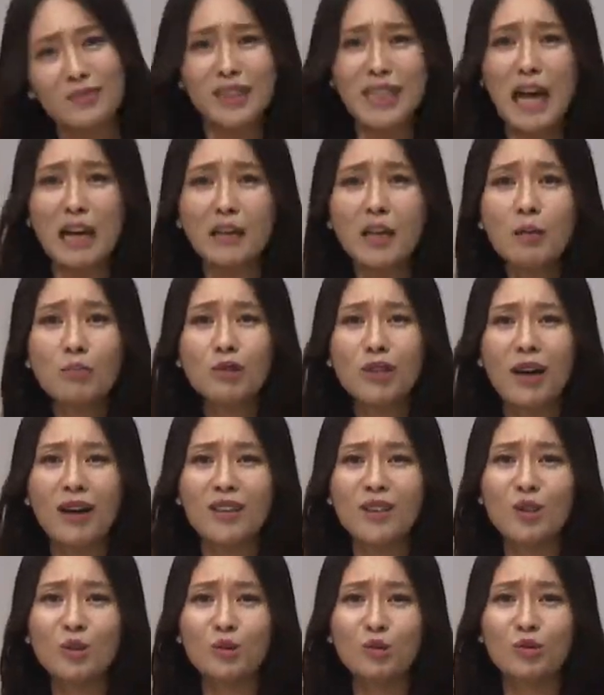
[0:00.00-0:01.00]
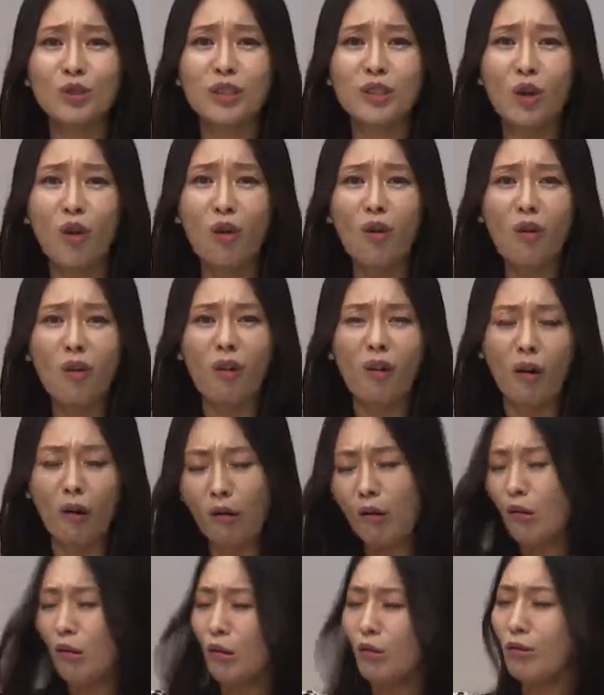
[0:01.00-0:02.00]
장례 문화가 있을 수 있어?
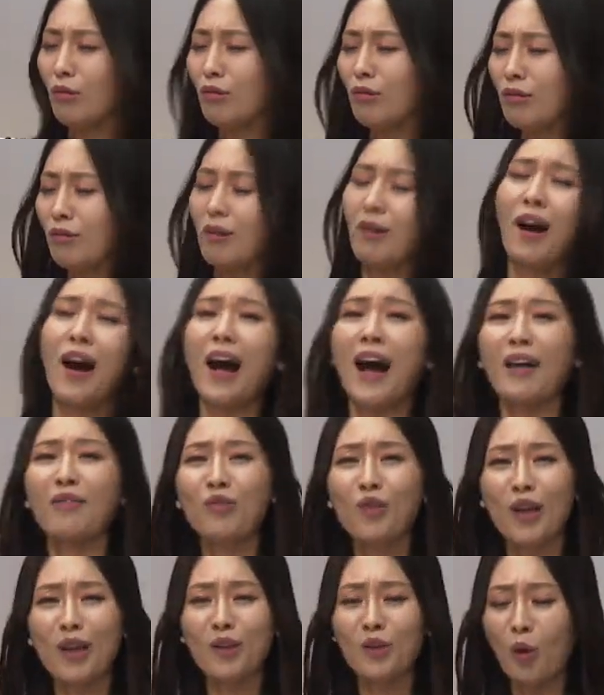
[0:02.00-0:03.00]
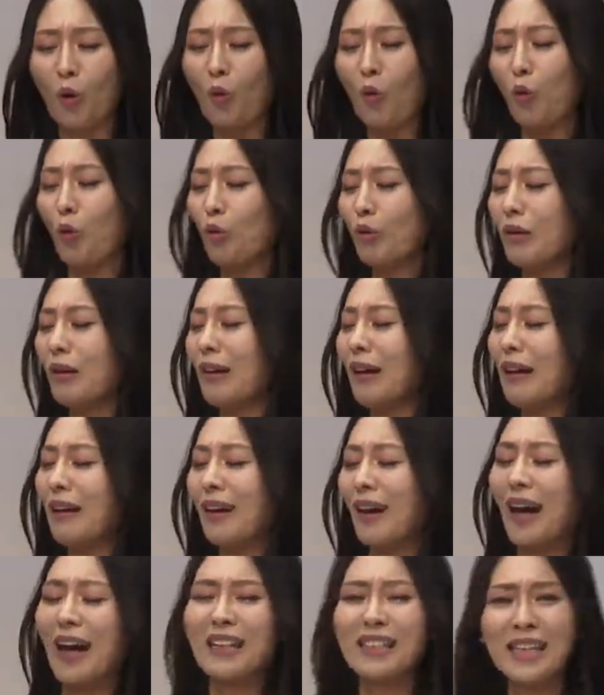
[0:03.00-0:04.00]
어우! 안 돼. 어우!
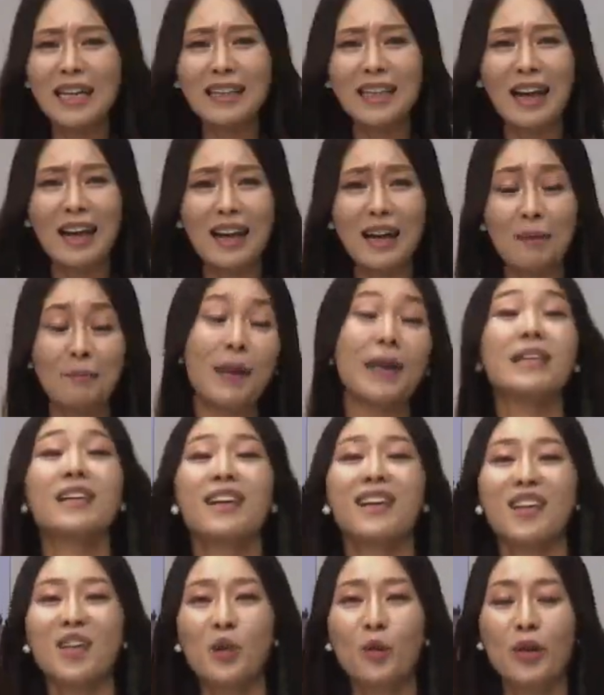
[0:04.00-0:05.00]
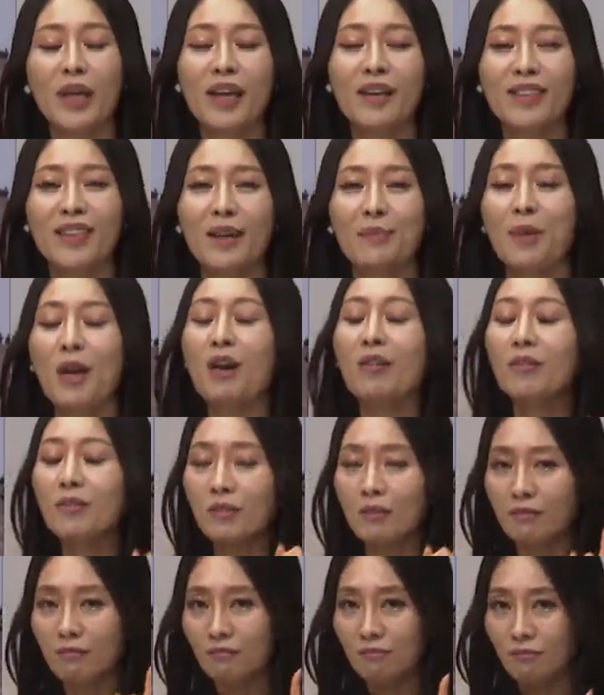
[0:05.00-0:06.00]
하찮아. 만약에 이렇게 한다면
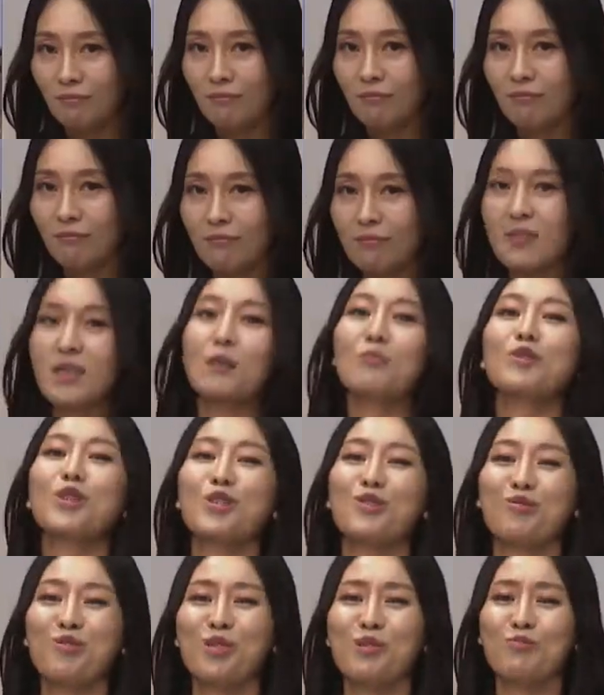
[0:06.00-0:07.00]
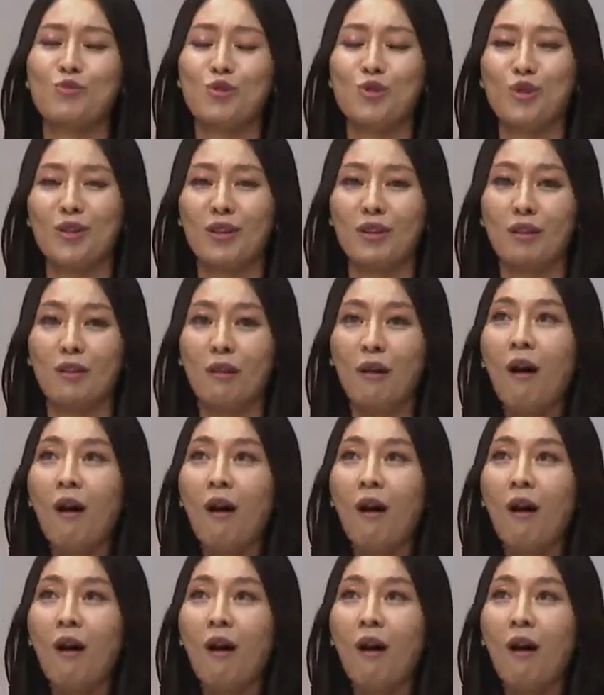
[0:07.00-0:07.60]
자문화 중심주의.